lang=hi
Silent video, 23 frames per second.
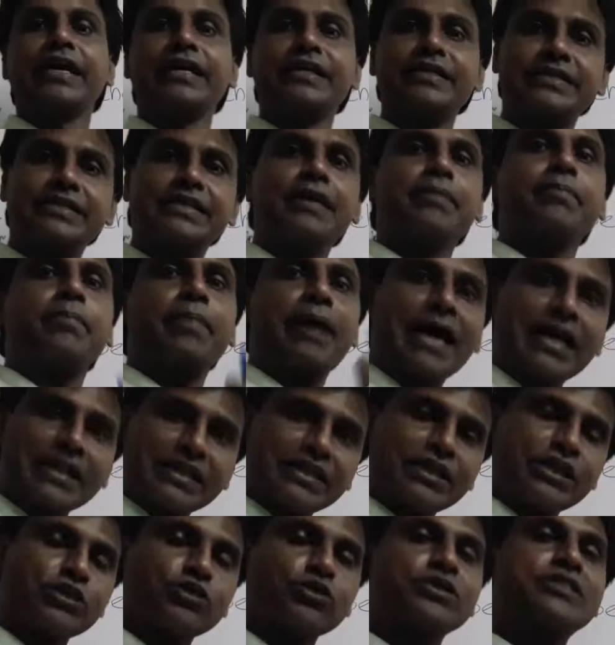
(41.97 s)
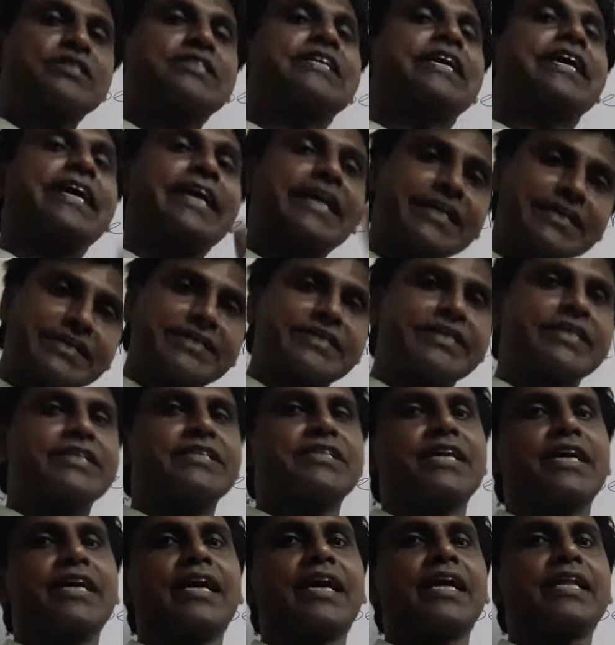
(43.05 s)
इसके बाद का जो सेकेंड
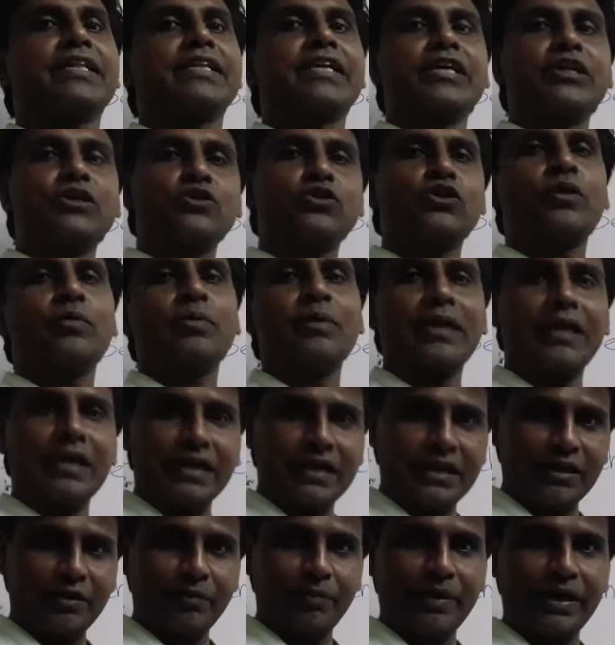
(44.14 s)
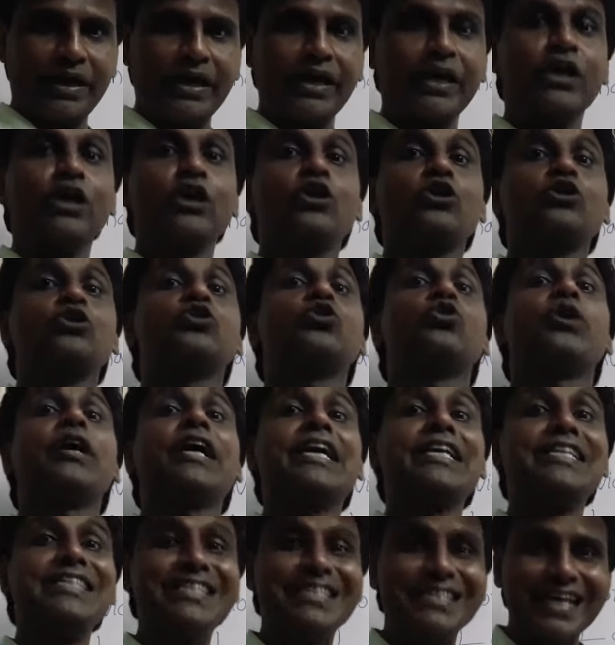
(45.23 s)
स्टेज आया थेरीज ऑफ लर्निंग में जो
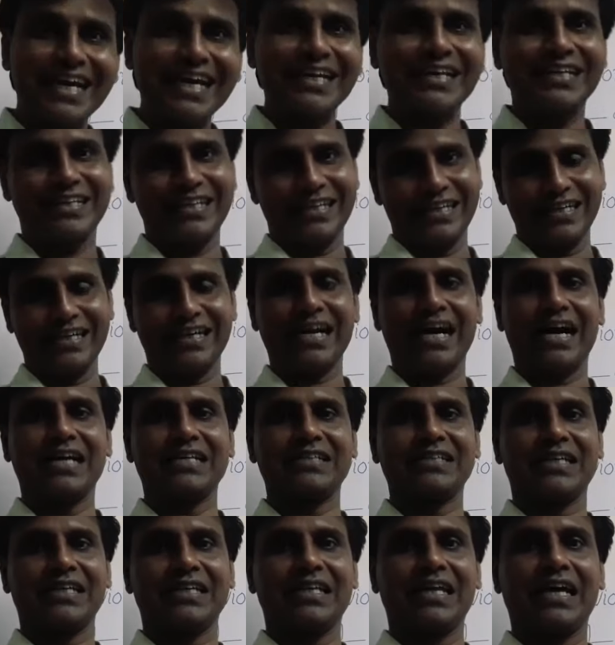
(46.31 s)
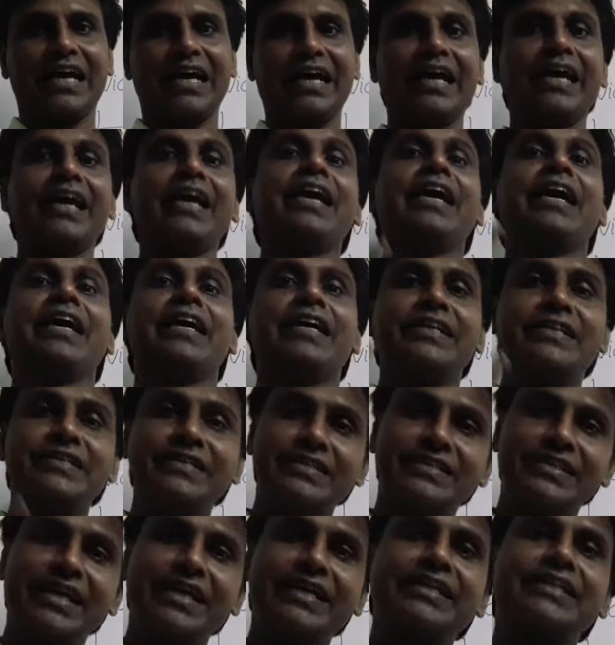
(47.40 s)
इनसाइट थ्योरी कहा जाता है
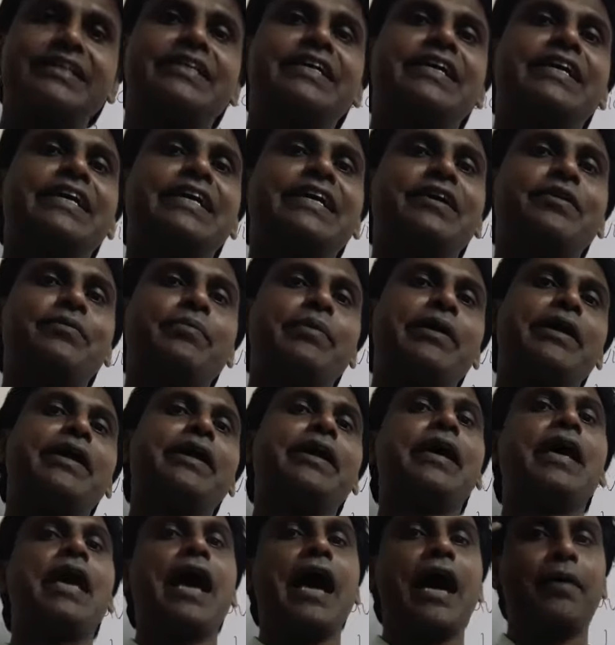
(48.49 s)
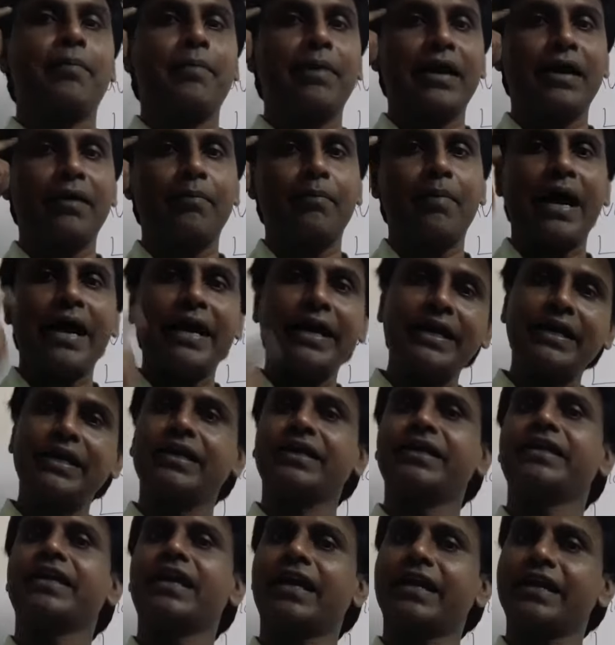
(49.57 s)
इनसाइट थ्योरी में हमारा माइंड
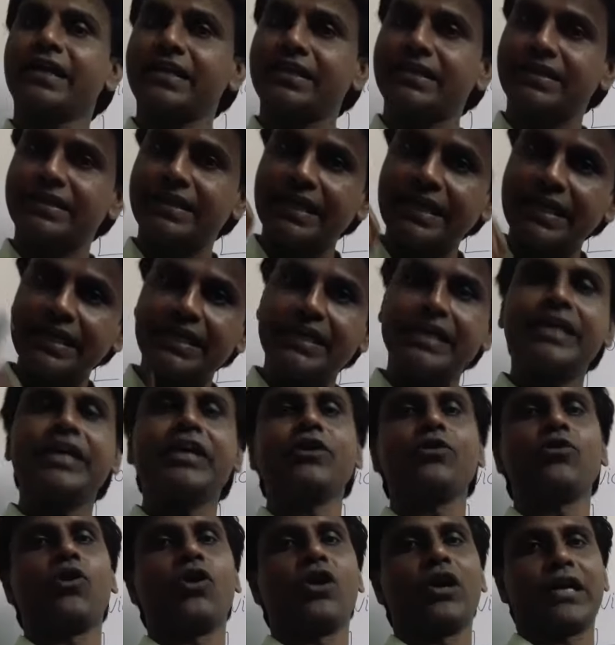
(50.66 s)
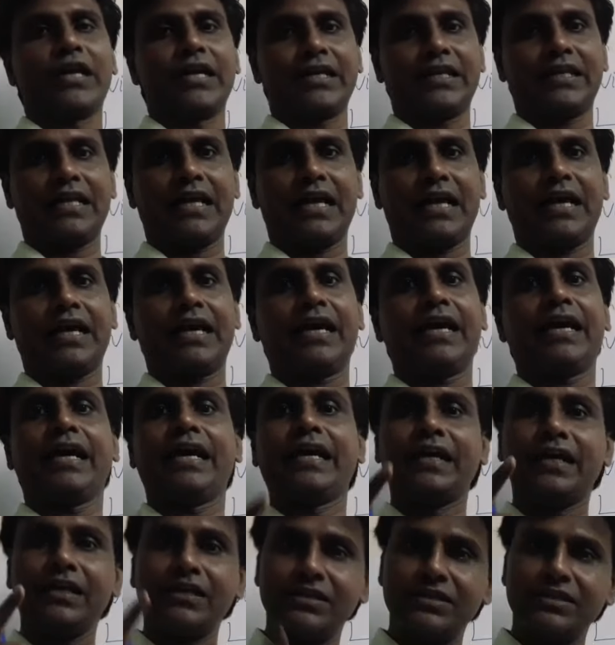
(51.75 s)
यानी थिंकिंग इन्वॉल्व रहता है
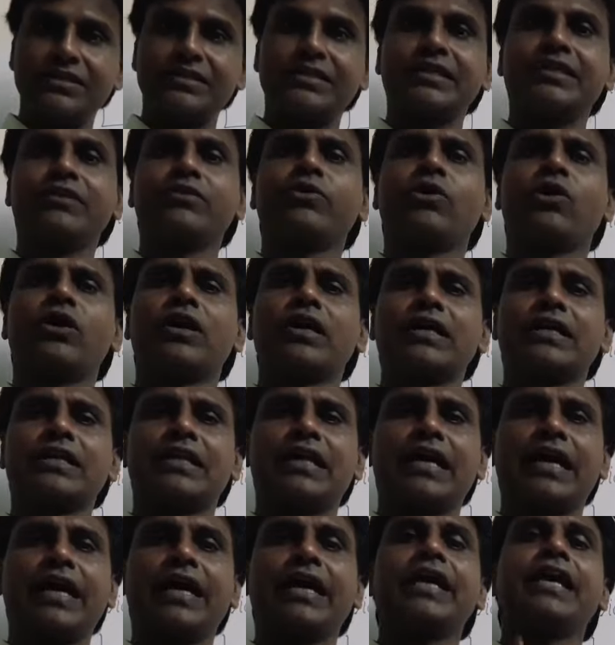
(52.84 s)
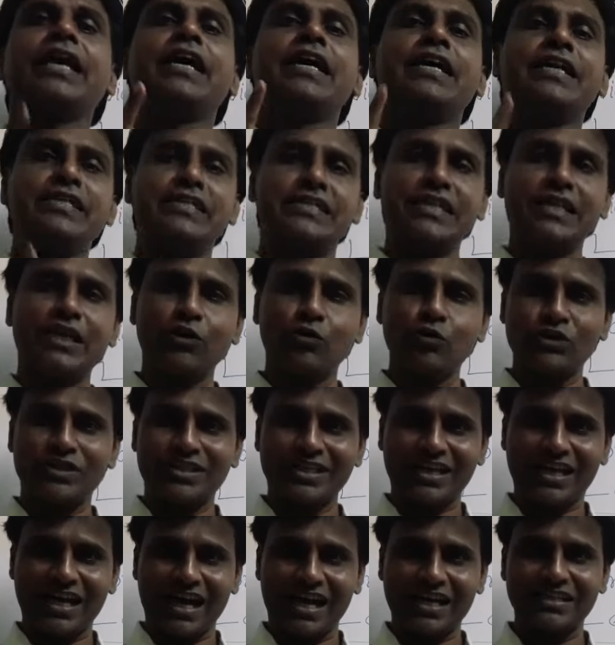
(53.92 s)
इंटेलिजेंस इन्वॉल्व रहता है इसलिए
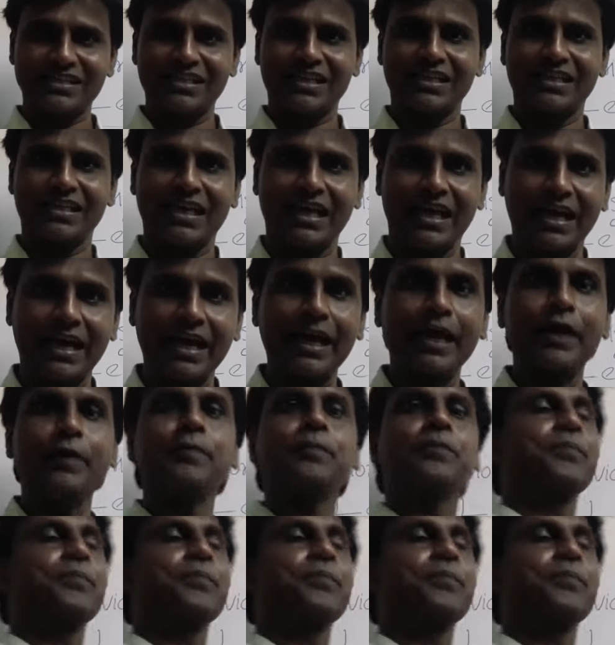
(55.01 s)
उसे कहा जाता है